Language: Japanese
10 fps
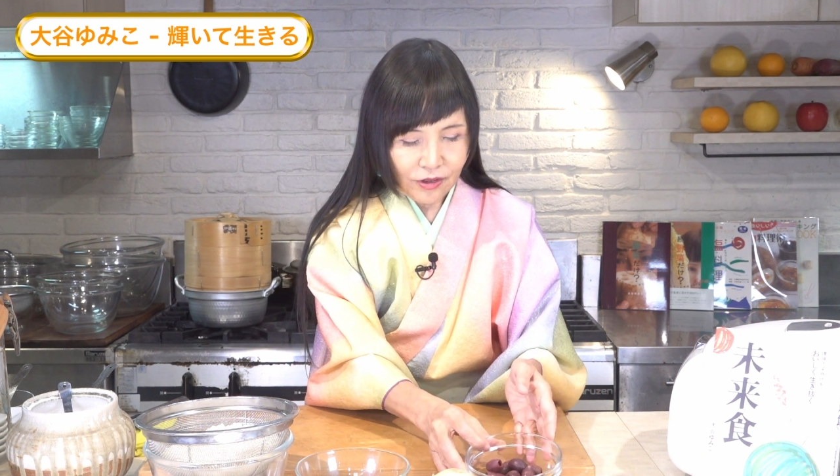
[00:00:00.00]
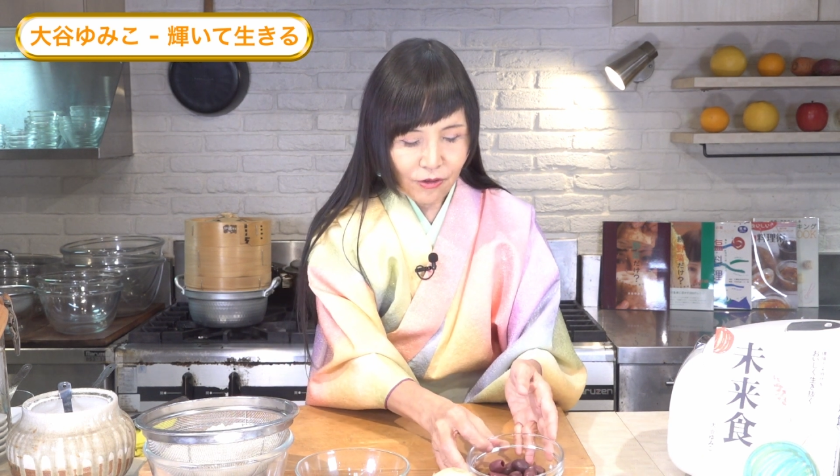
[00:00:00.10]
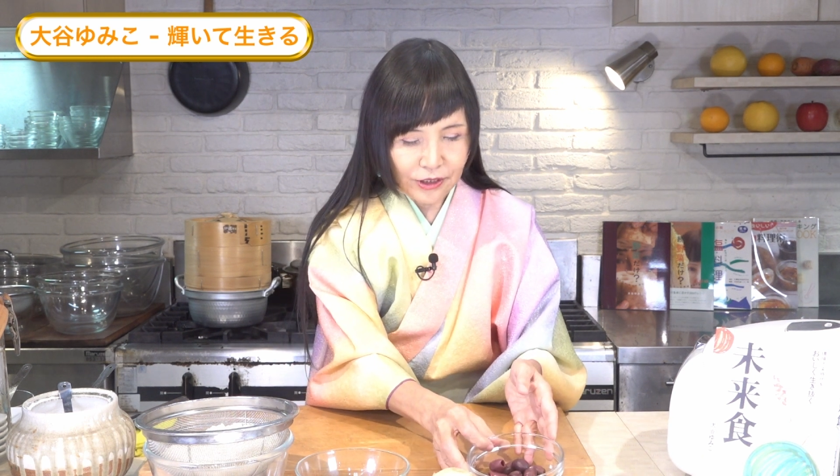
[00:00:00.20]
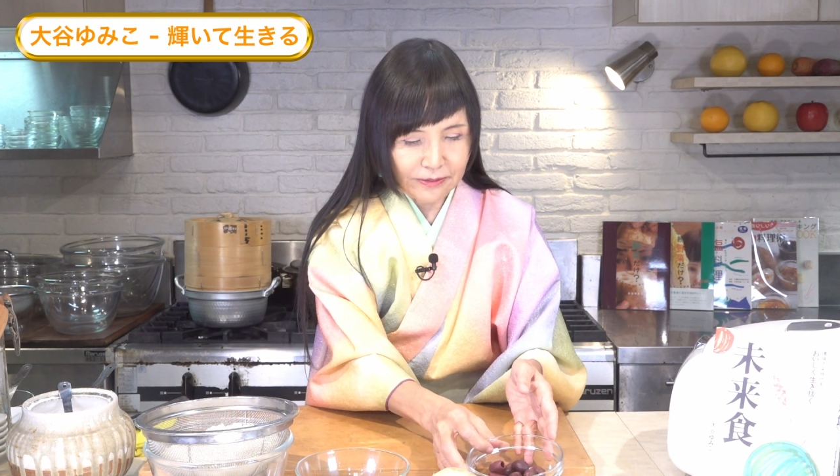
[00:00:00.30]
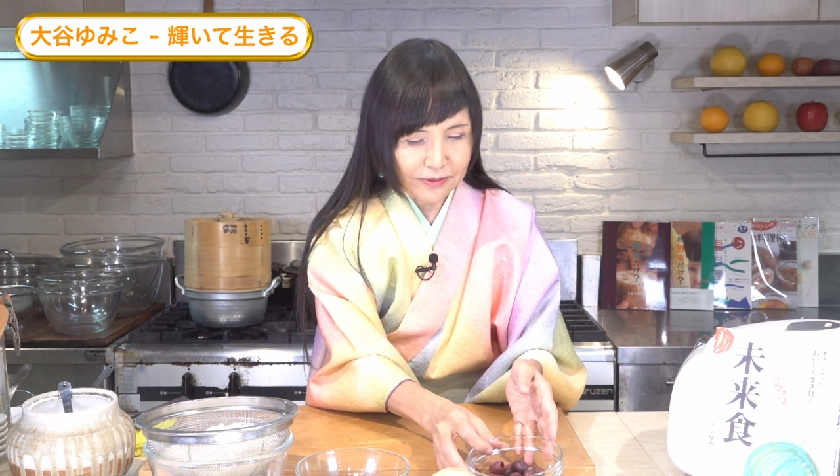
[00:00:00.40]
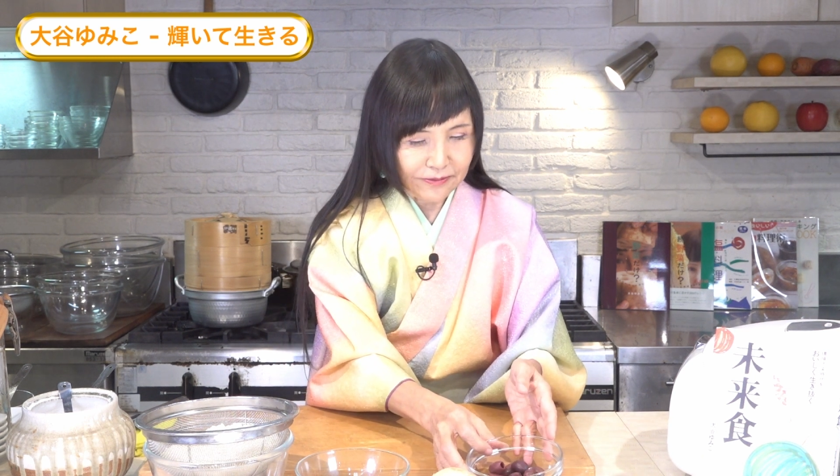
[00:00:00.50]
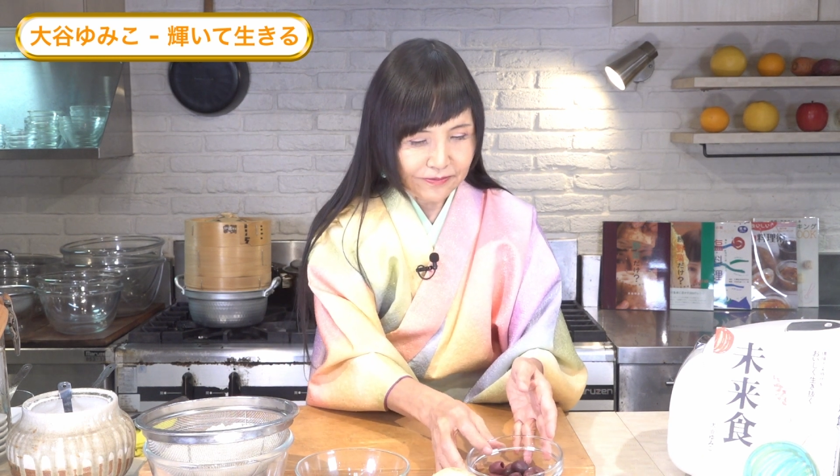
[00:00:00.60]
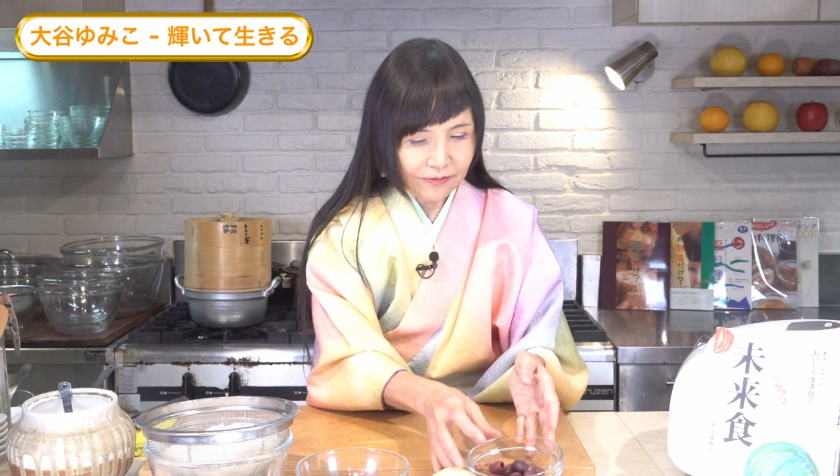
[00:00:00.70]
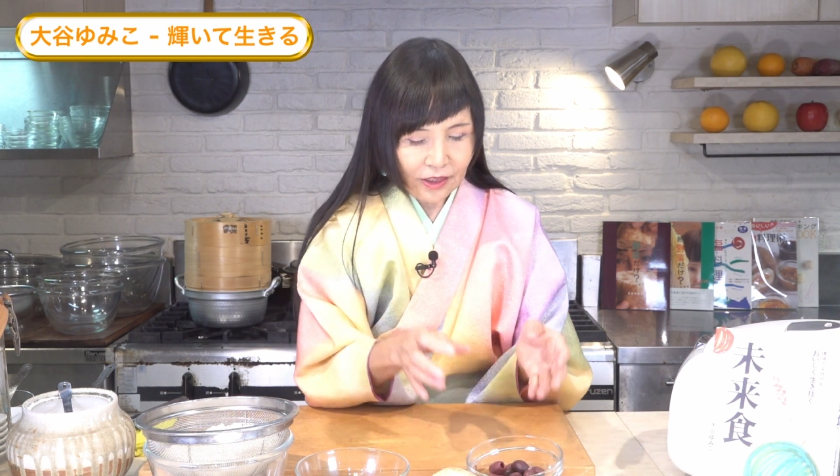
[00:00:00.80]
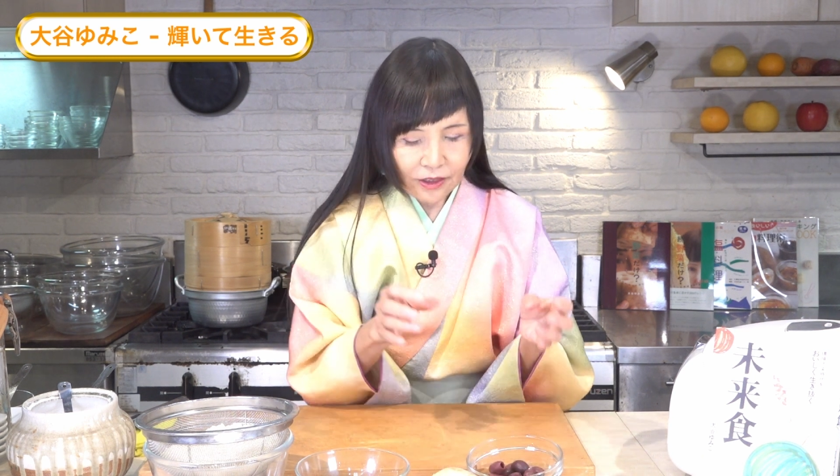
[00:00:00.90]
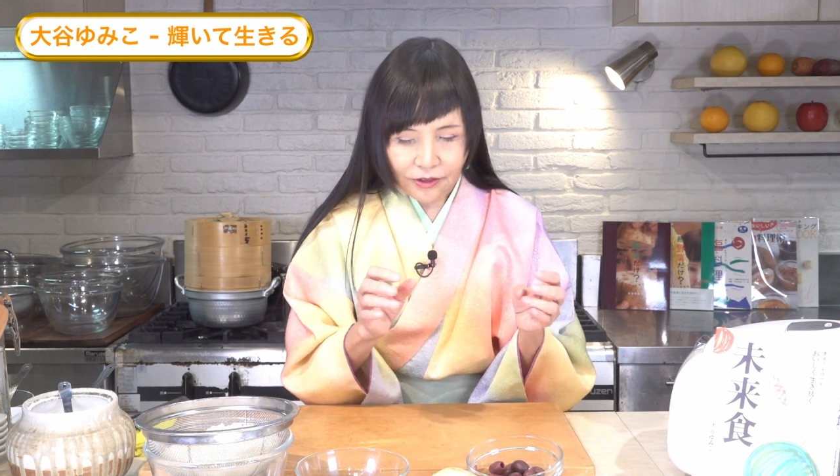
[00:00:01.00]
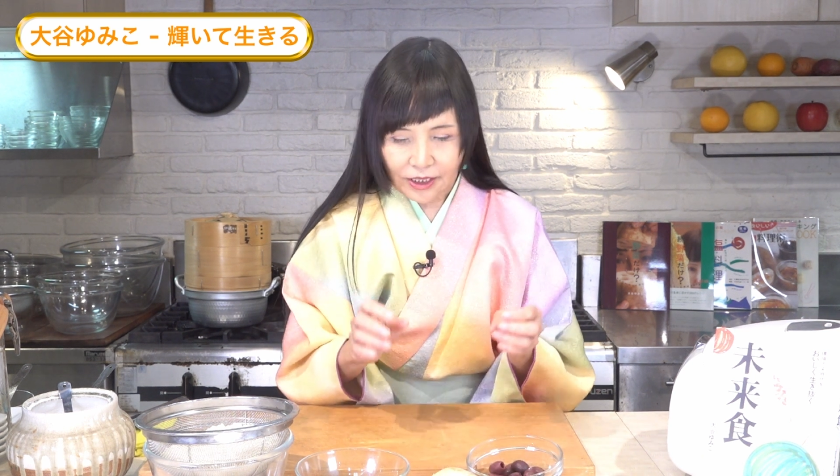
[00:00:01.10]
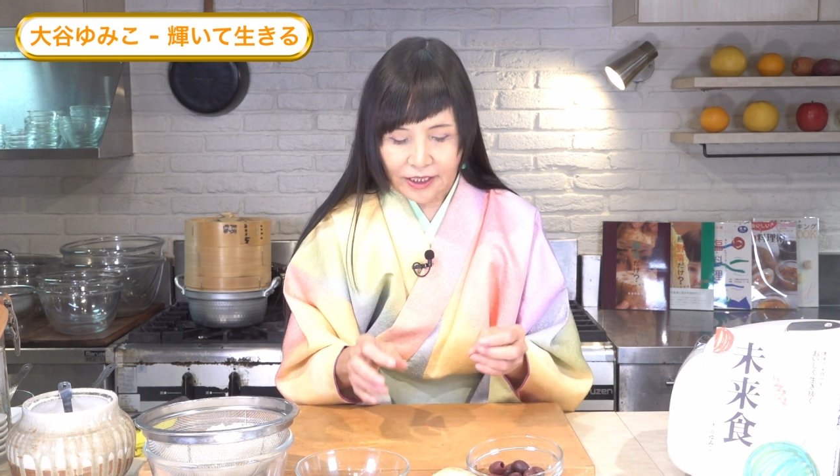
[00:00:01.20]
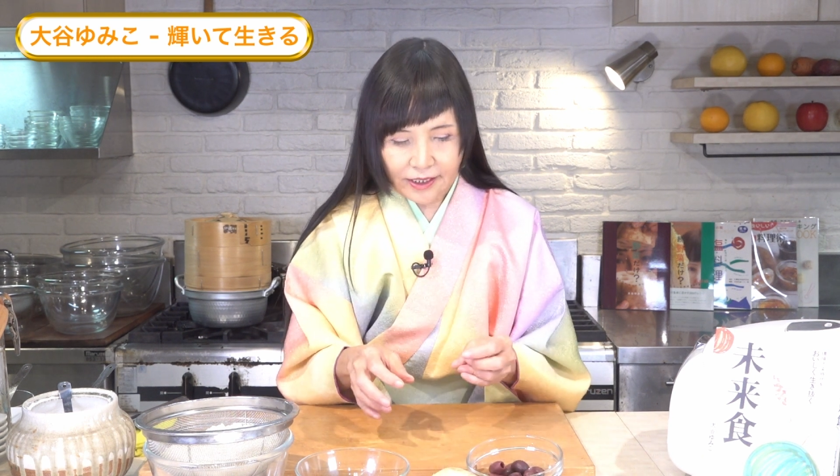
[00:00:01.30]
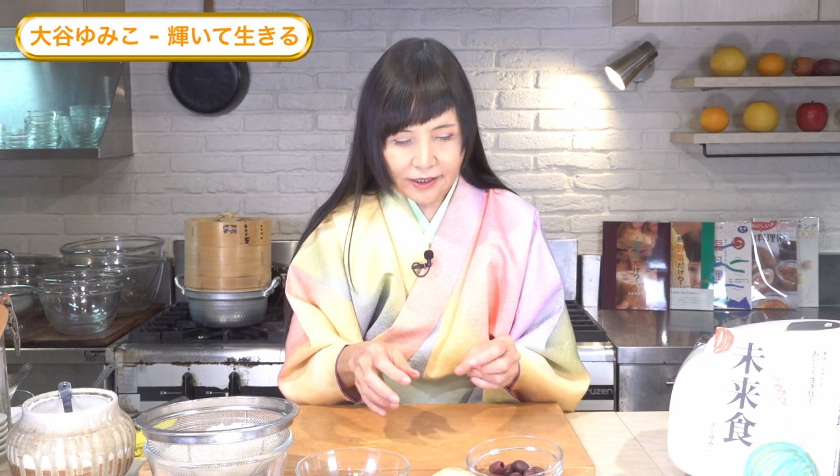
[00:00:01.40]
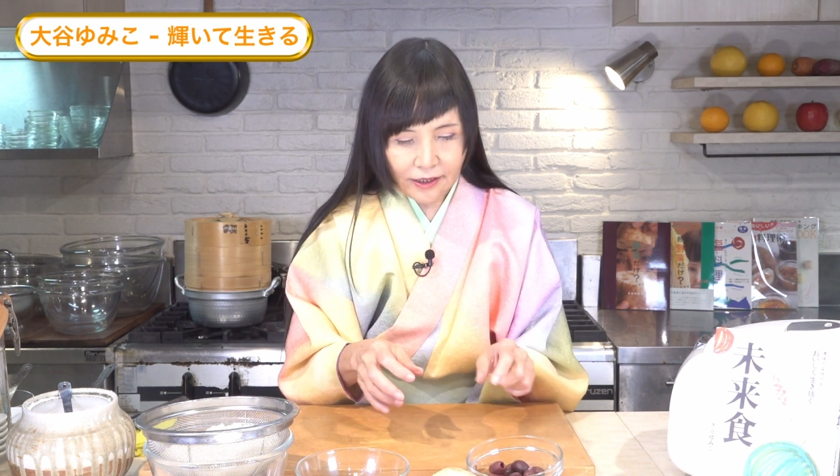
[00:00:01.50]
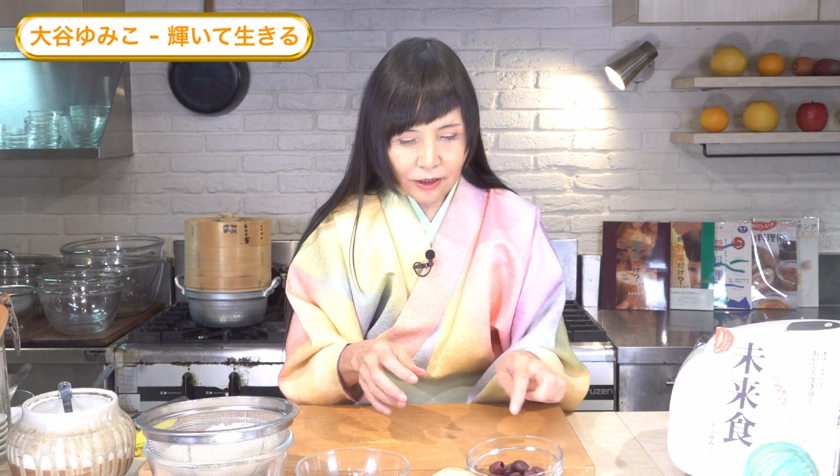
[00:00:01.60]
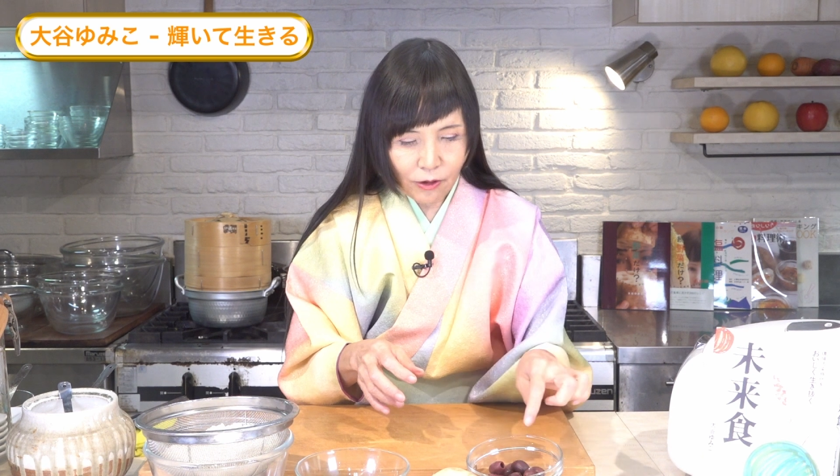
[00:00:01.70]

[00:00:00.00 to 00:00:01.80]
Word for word: うオリーブそれから